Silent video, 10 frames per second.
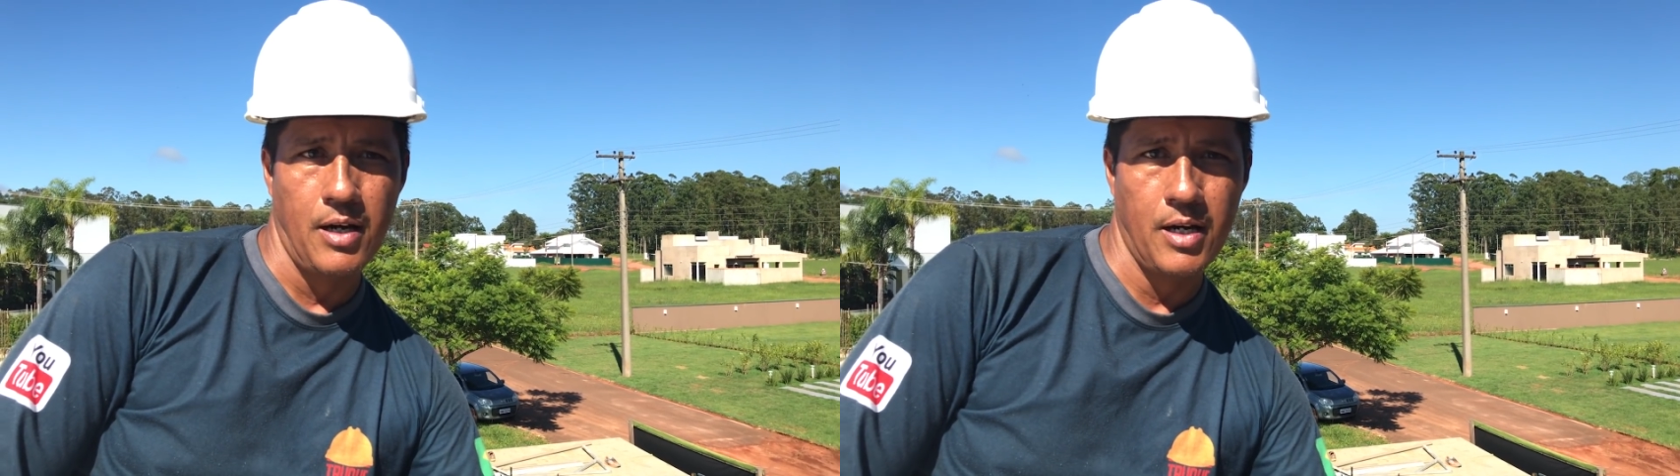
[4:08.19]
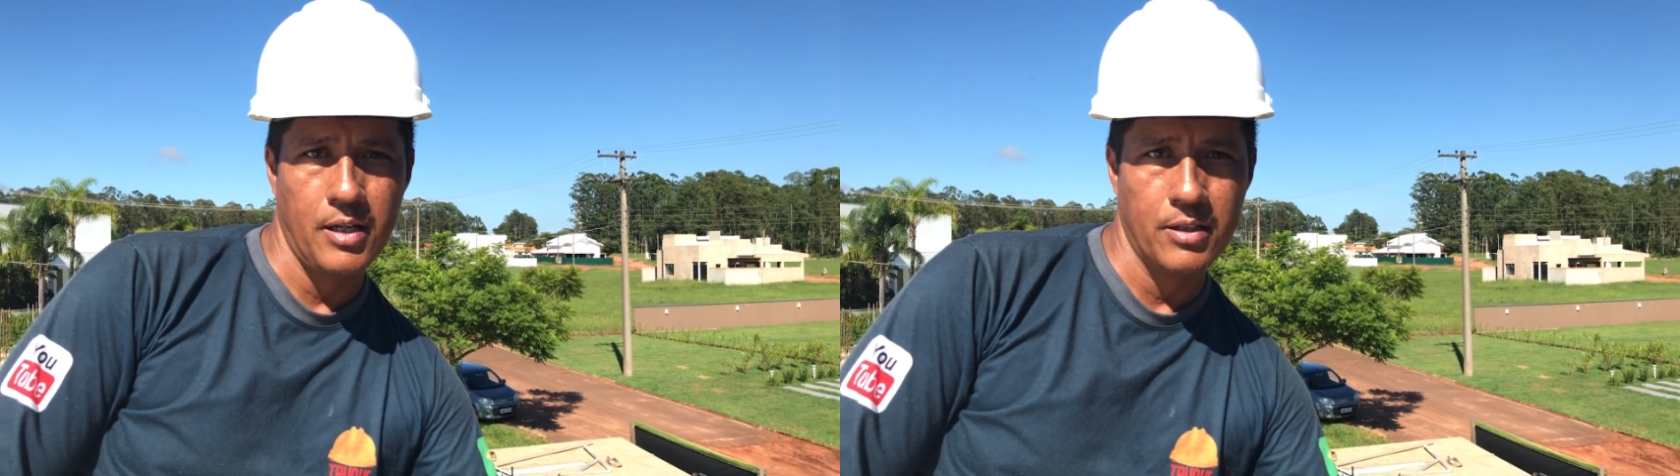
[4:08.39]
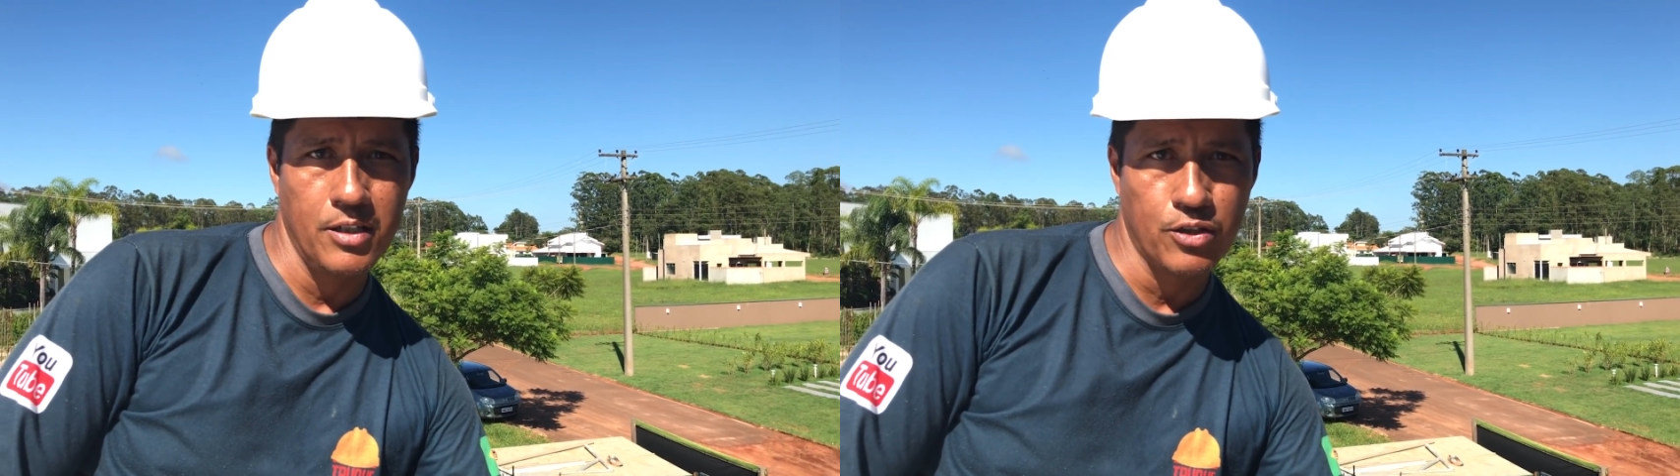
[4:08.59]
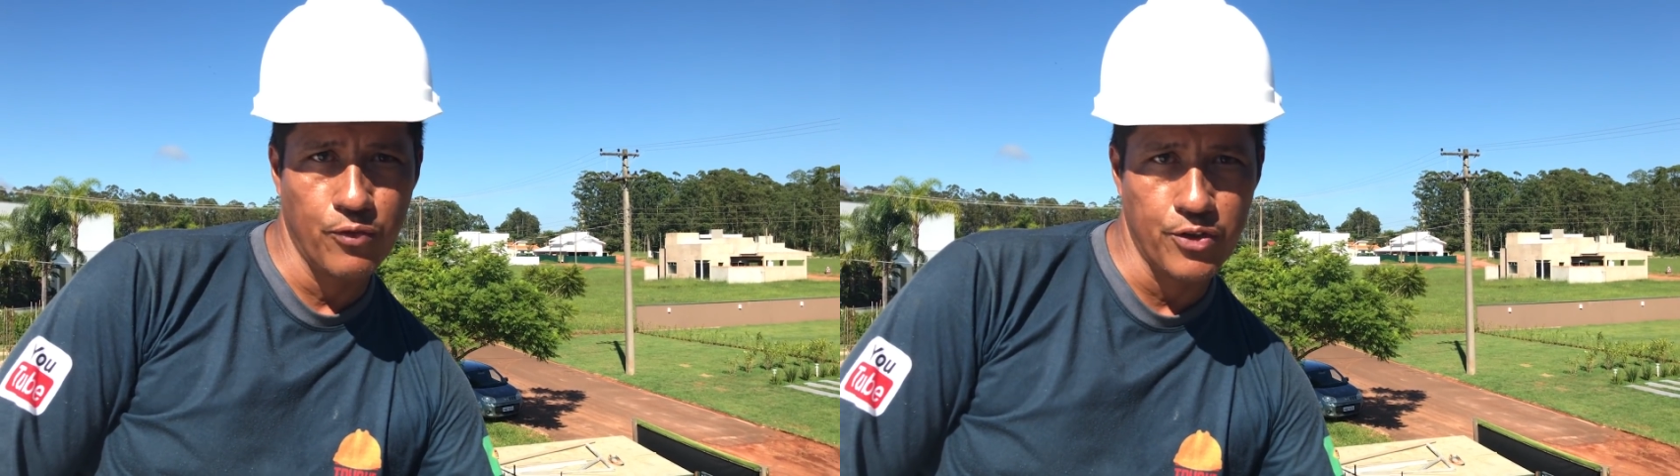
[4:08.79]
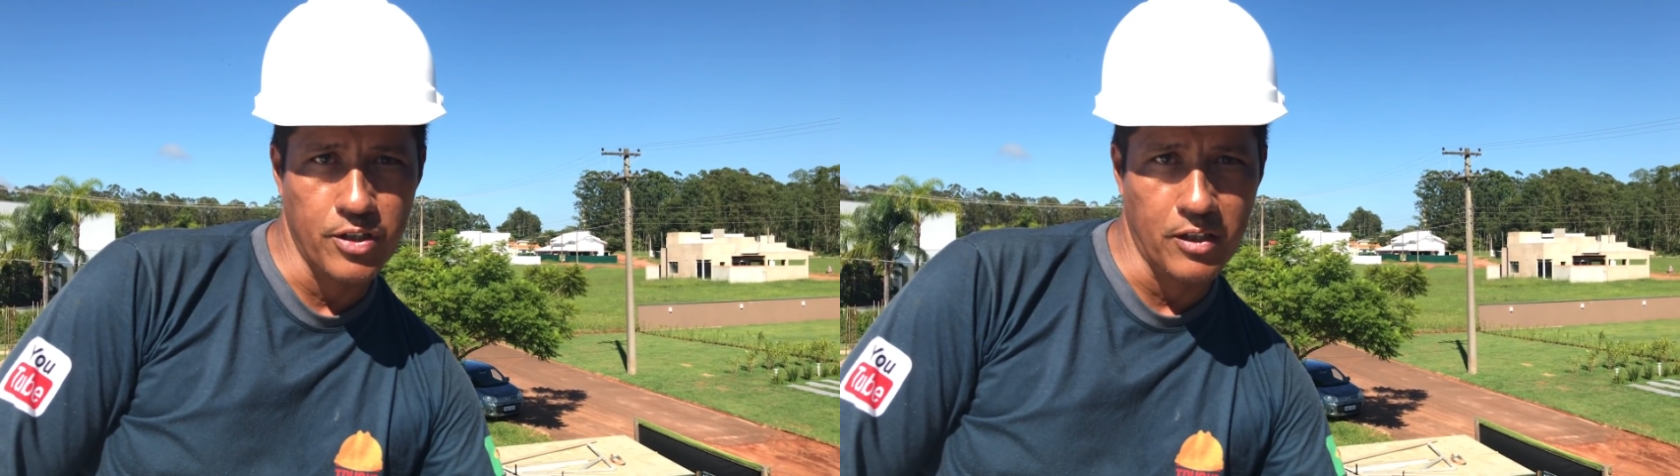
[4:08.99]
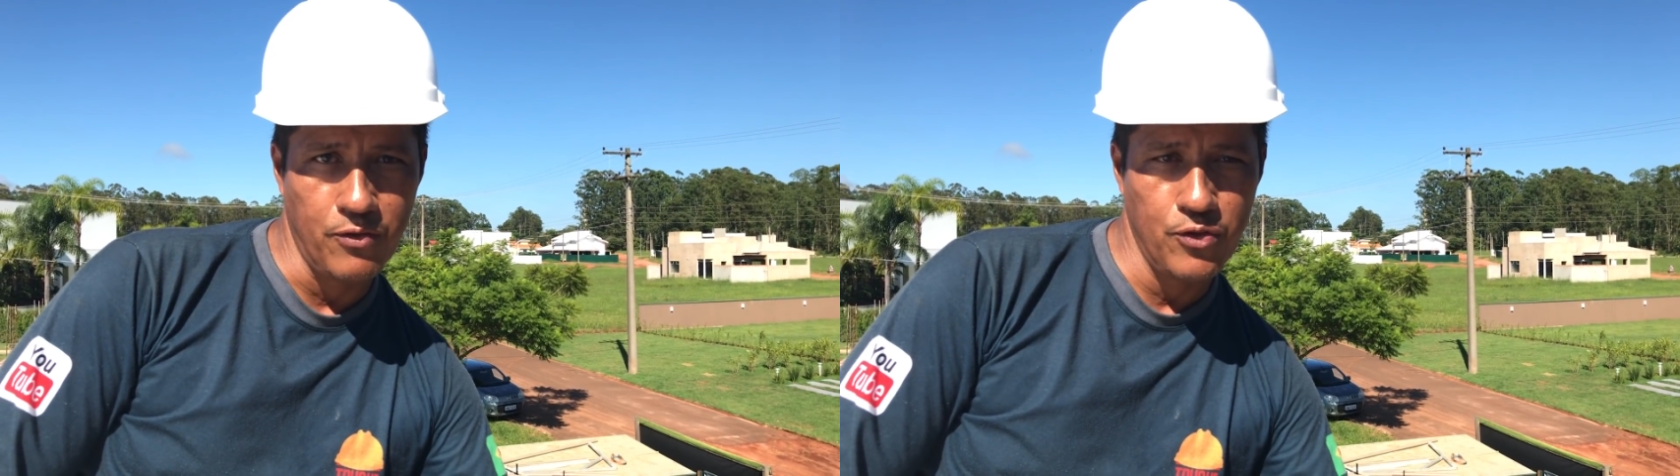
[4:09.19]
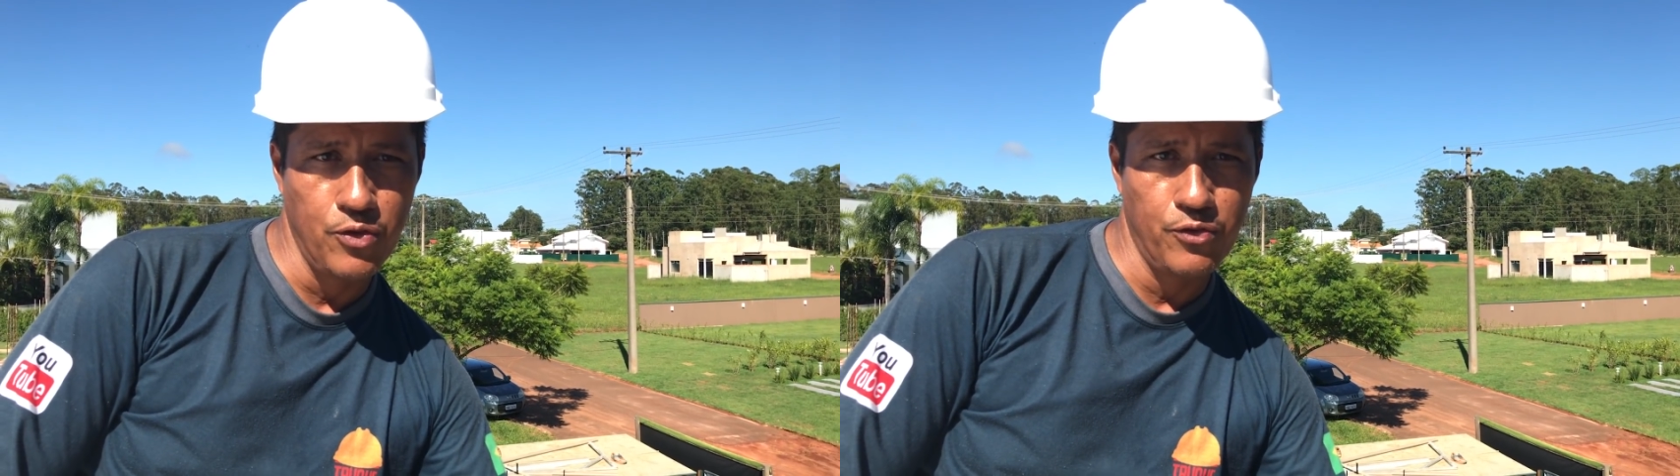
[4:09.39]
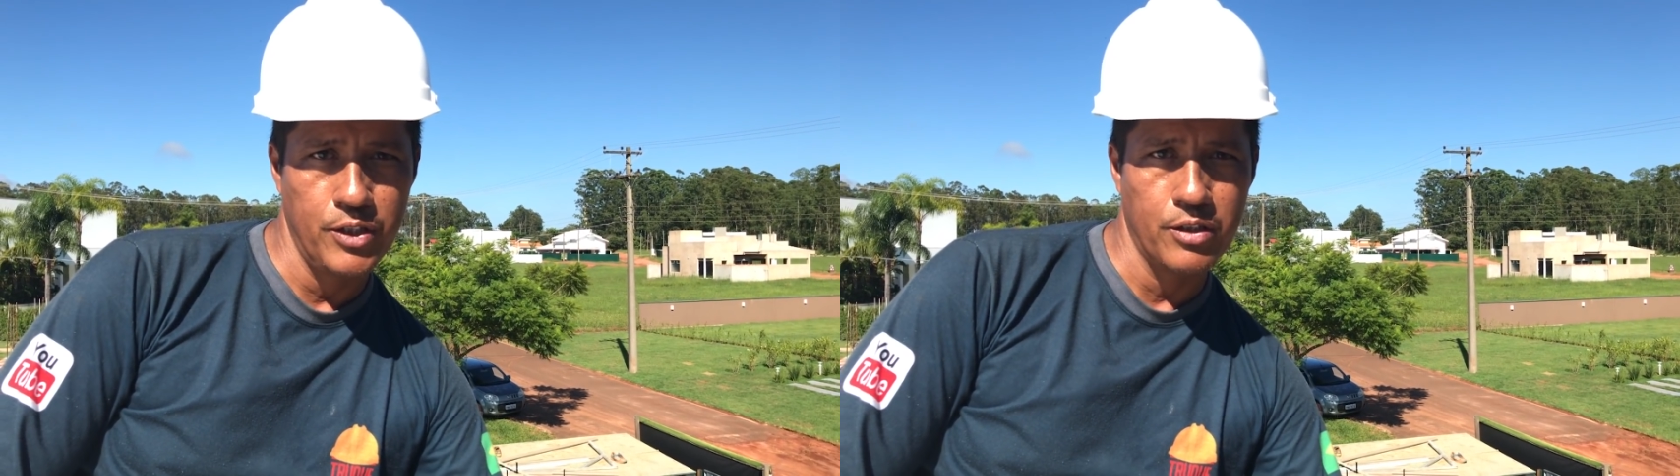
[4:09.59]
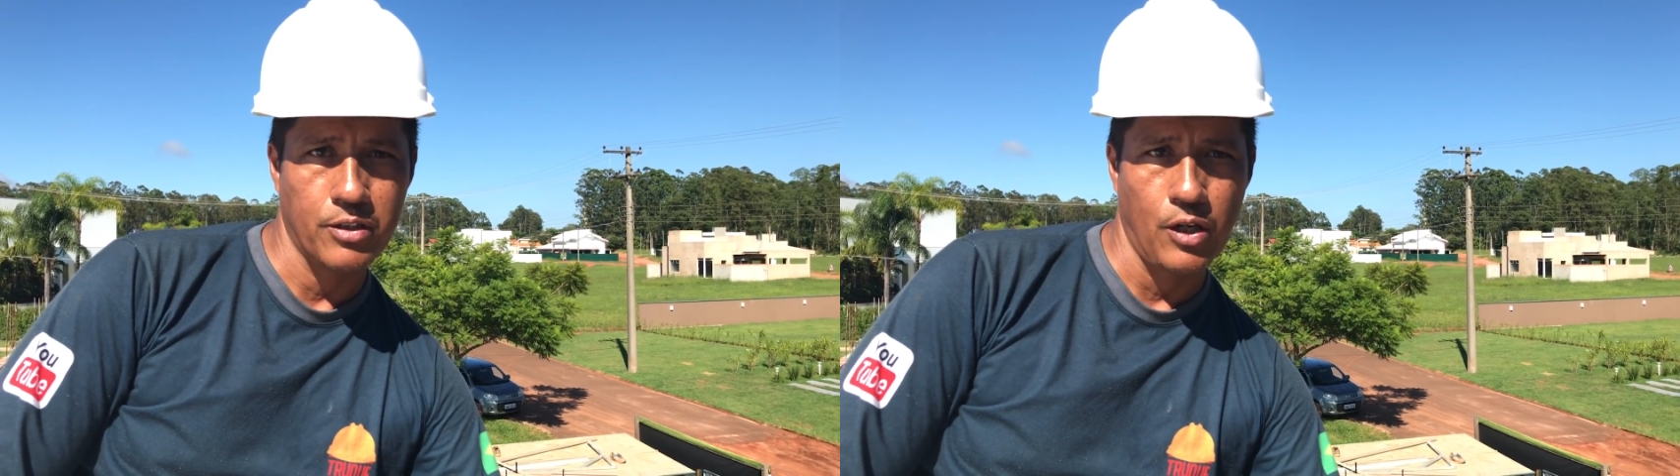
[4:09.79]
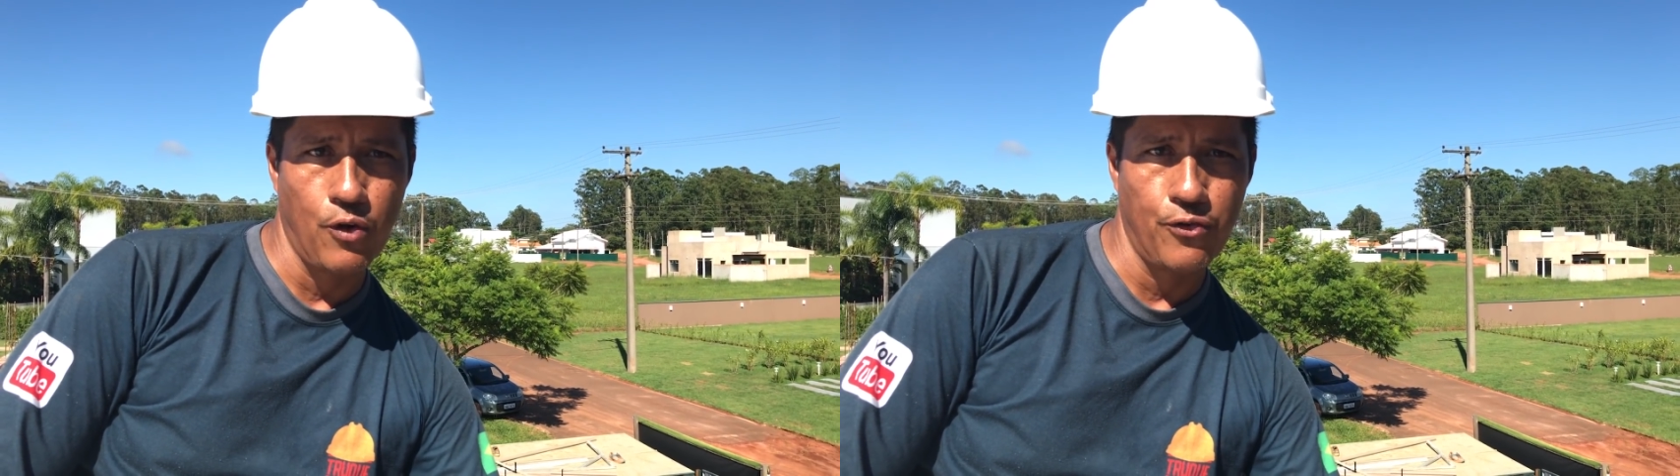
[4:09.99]
Agradeço você que viu o vídeo
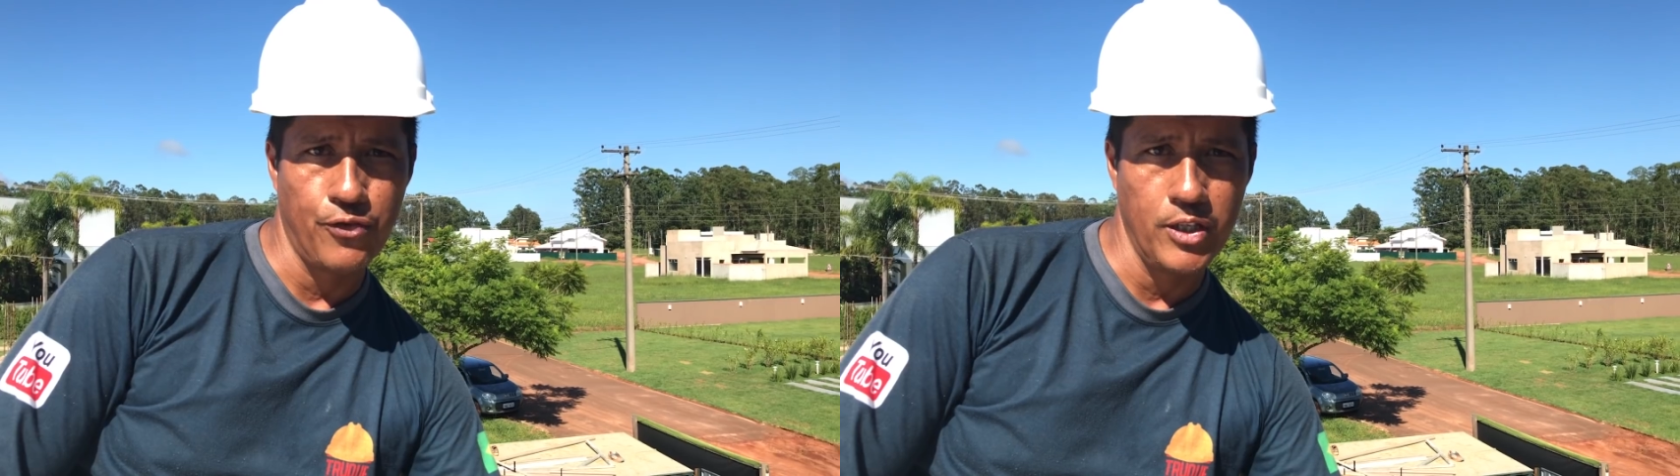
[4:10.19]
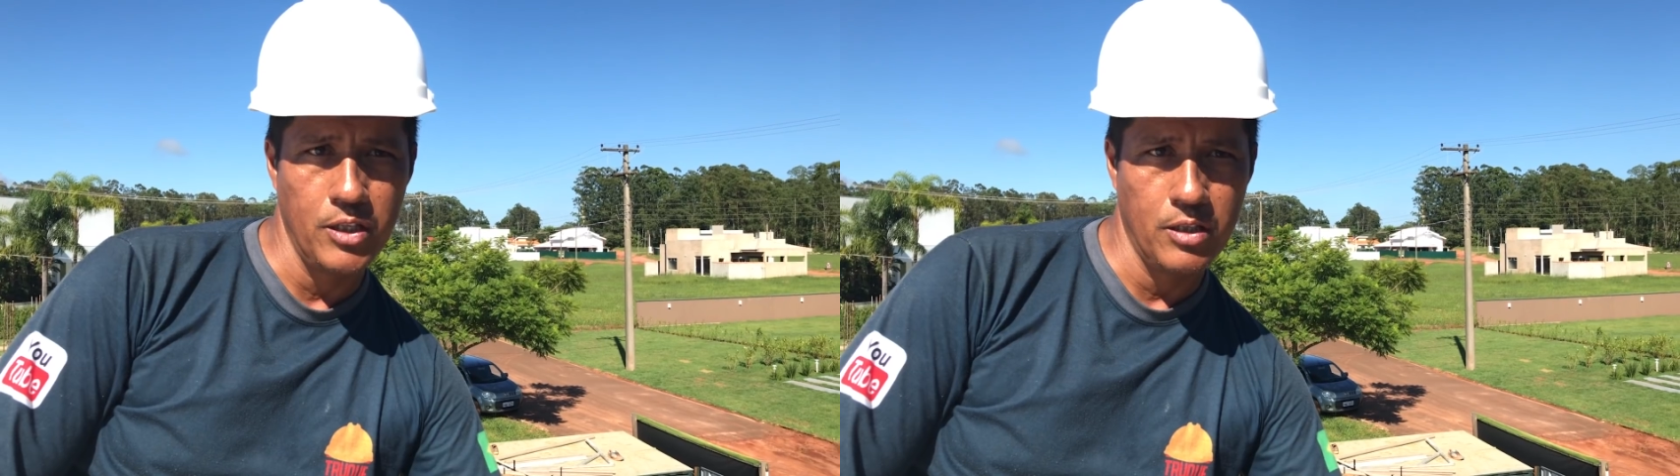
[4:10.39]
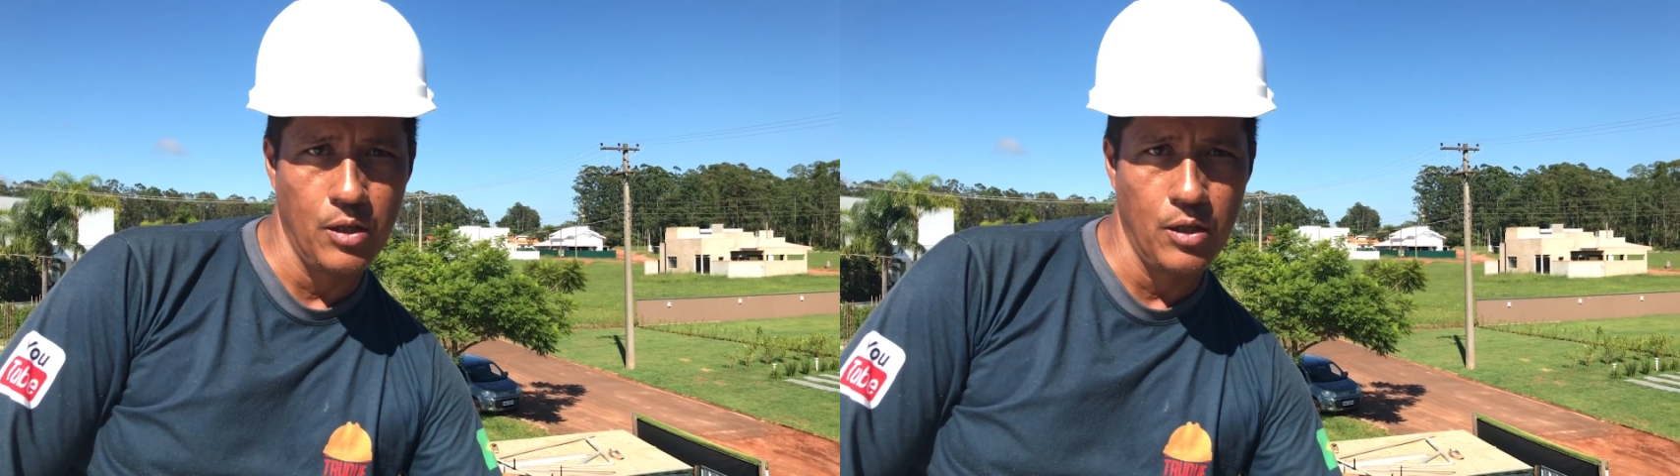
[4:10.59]
até o fim.